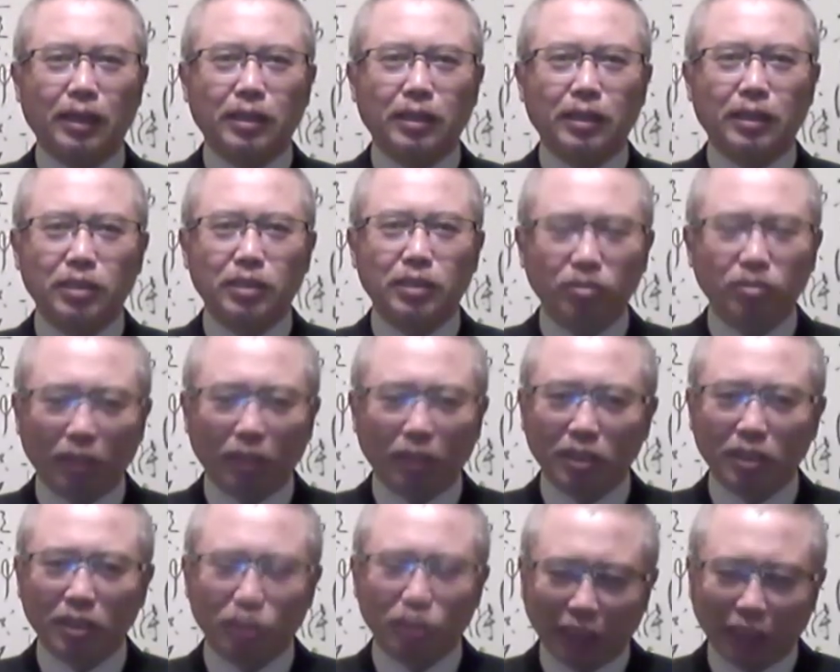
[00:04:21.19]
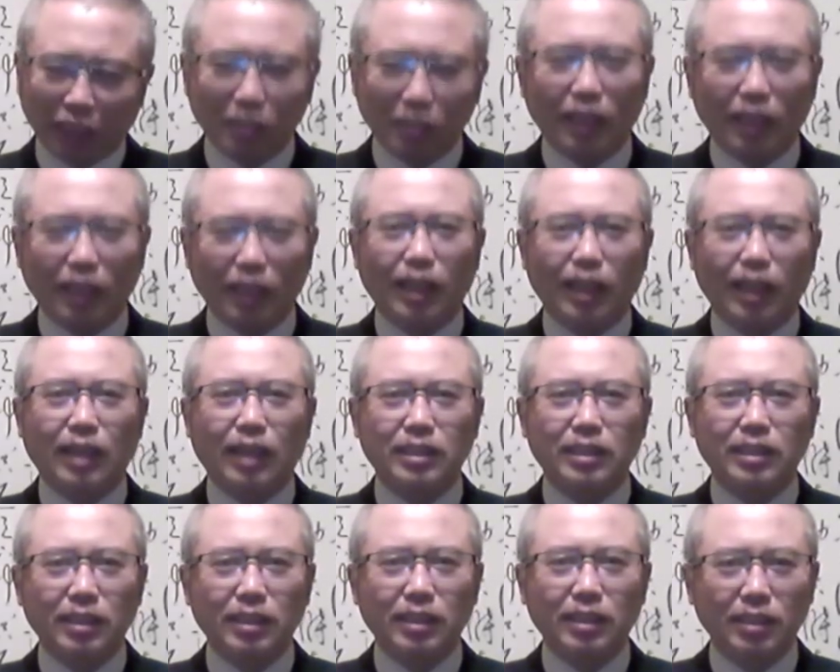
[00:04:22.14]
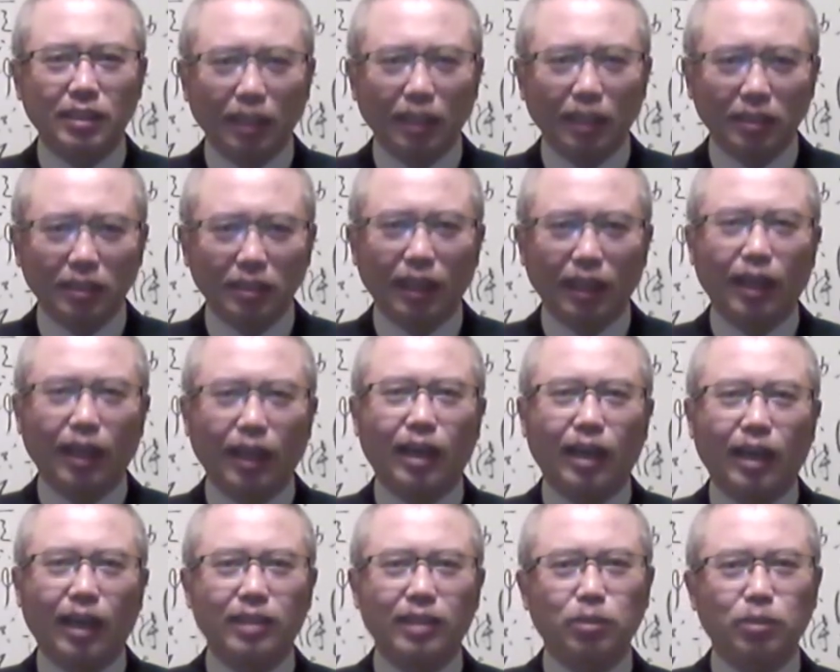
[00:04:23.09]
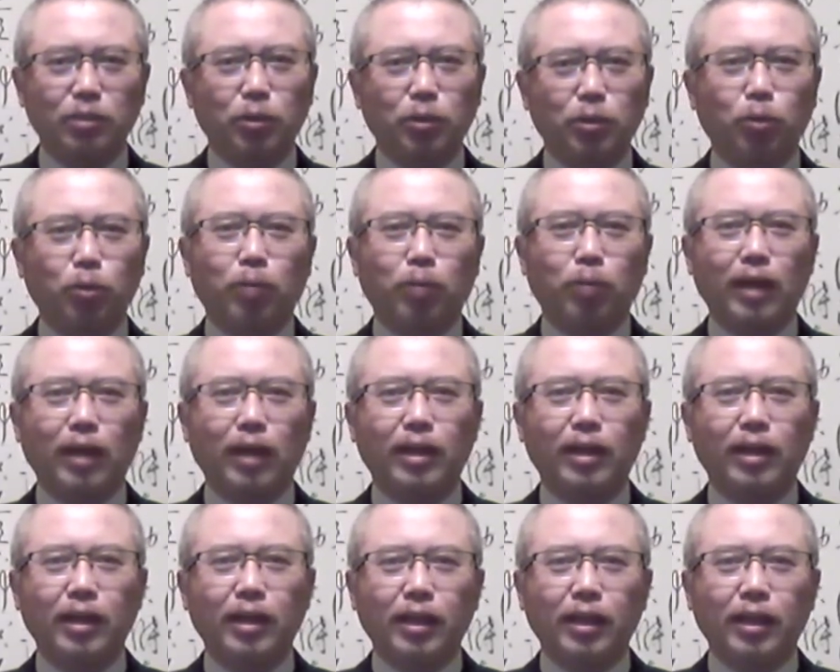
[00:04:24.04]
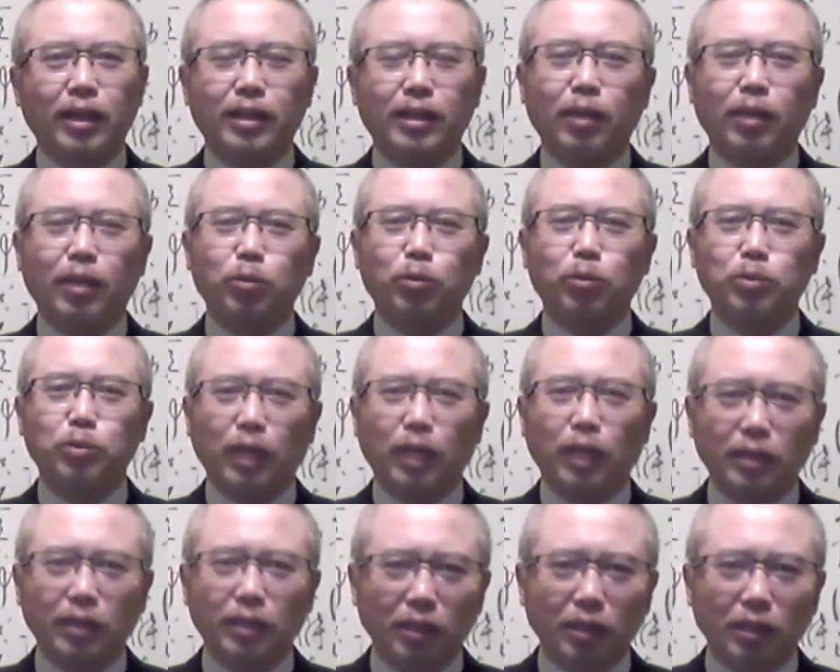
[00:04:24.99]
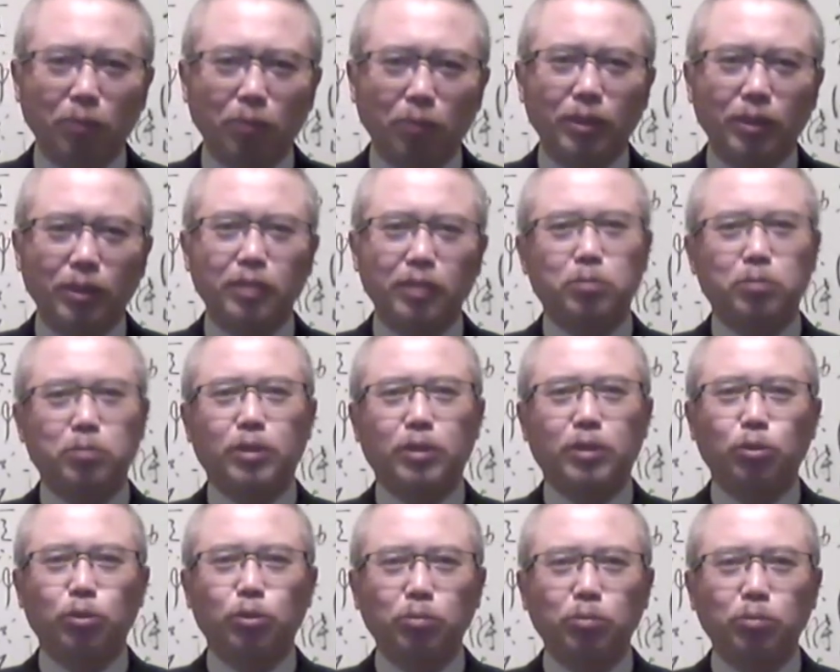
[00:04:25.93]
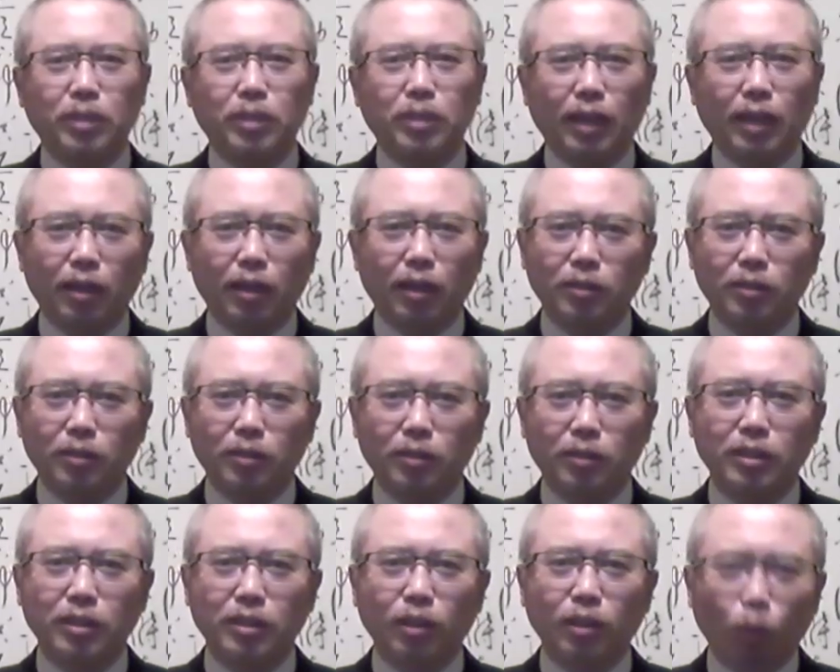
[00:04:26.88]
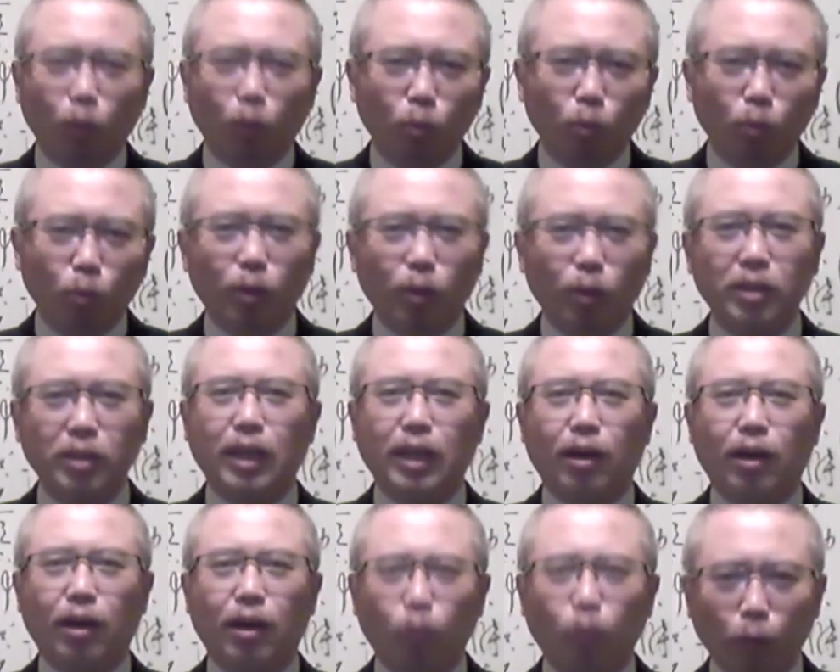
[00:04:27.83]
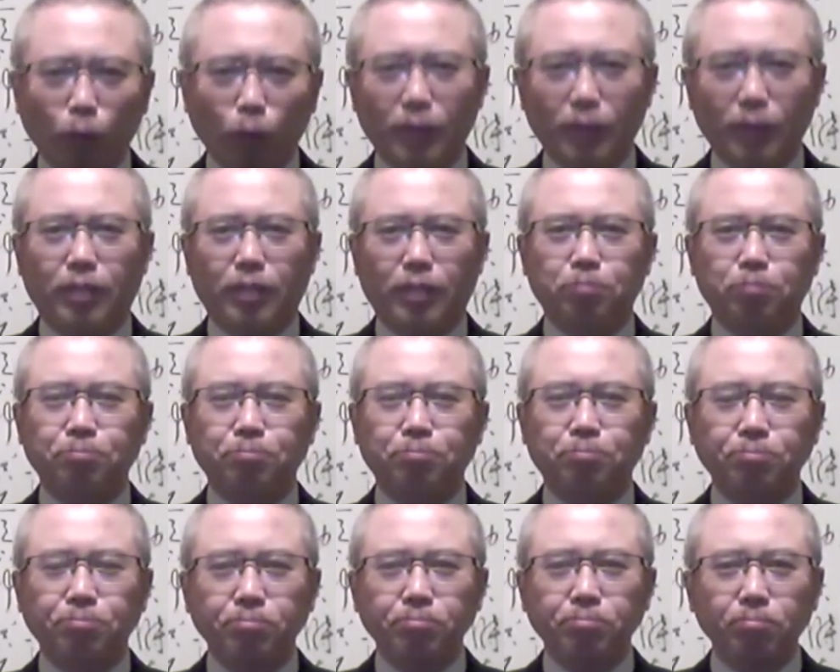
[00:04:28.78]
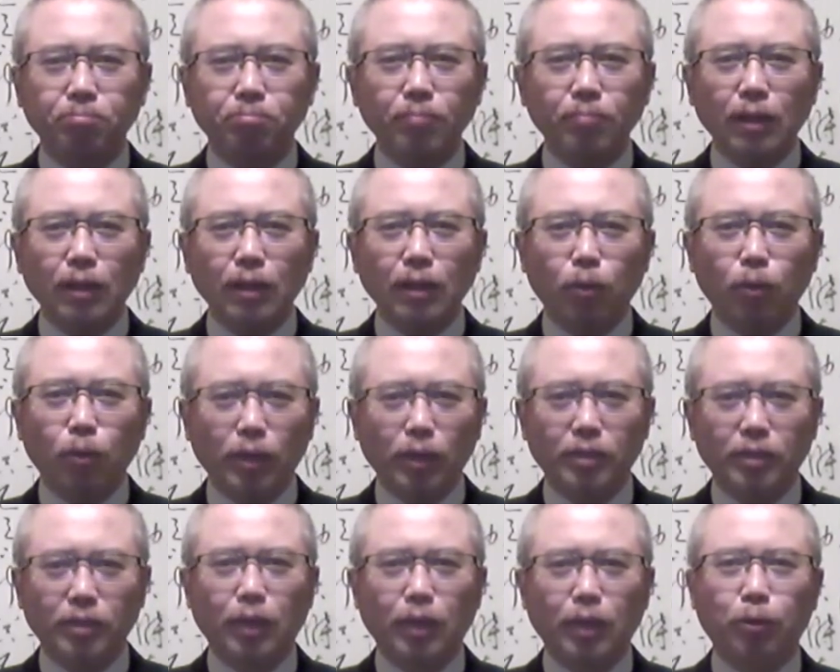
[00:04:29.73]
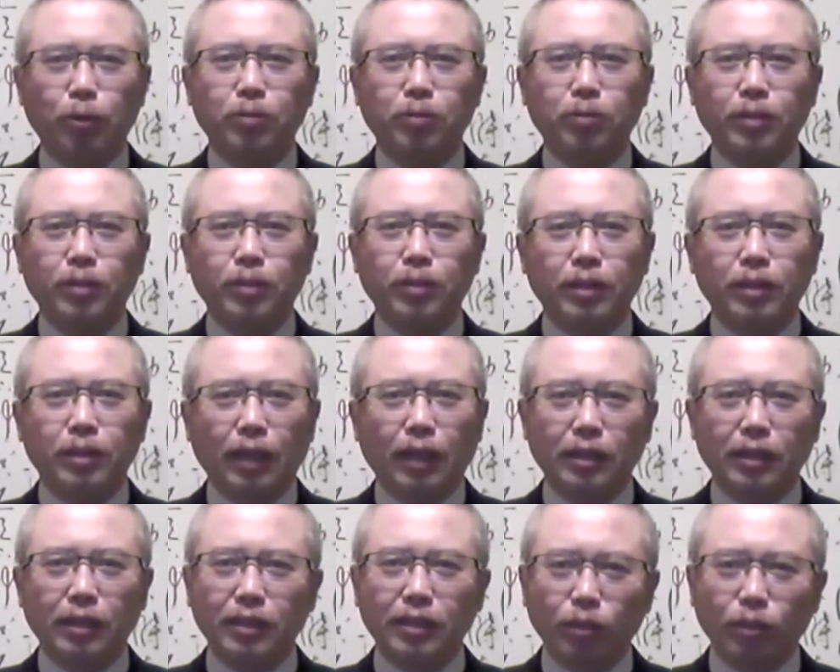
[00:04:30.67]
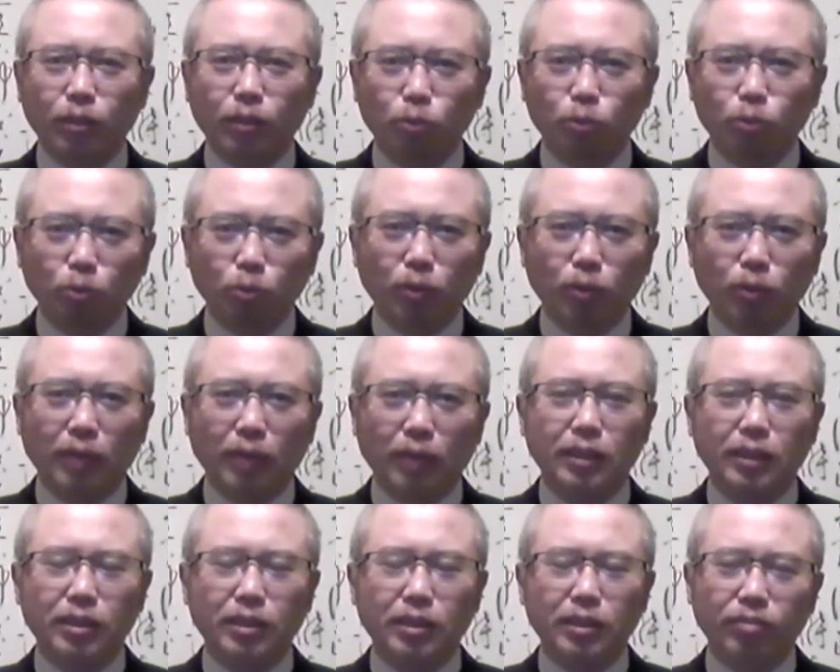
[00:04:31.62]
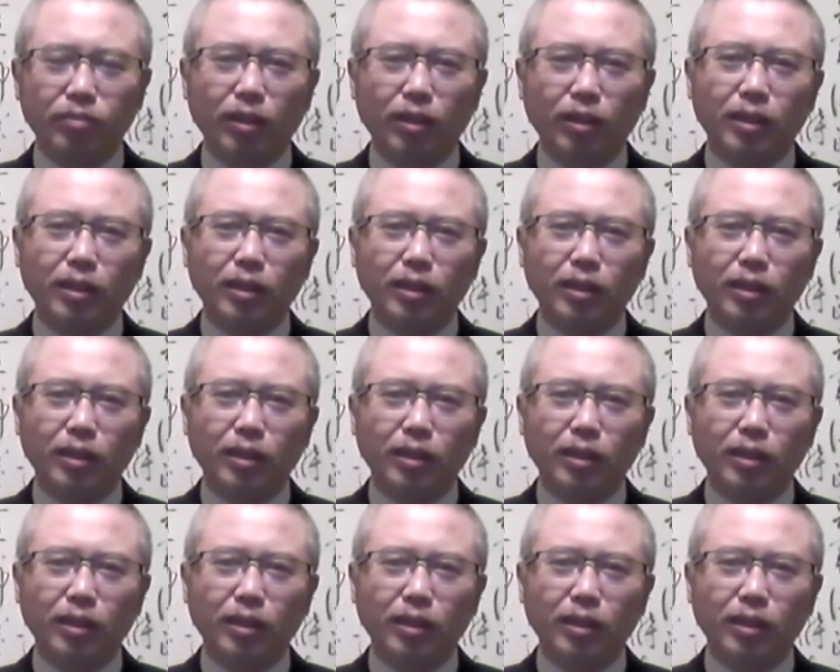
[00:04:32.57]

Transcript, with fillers: 西方人想起来呀，现在想起来啊，还是会后怕的。你像过去啊，邓小平呢就比较聪明，他搞这个韬光养晦的外交战略。啊，你让中共啊在西方